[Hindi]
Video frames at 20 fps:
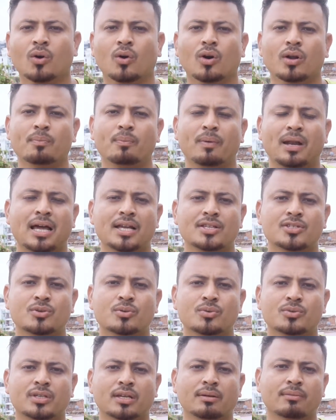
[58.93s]
और
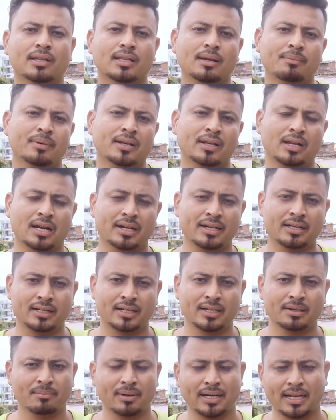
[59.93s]
प्लाजो उसके बाद आपने
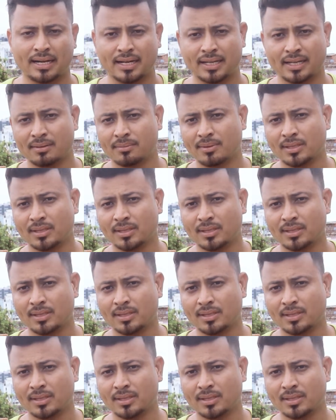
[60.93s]
कंटेंट बनाने के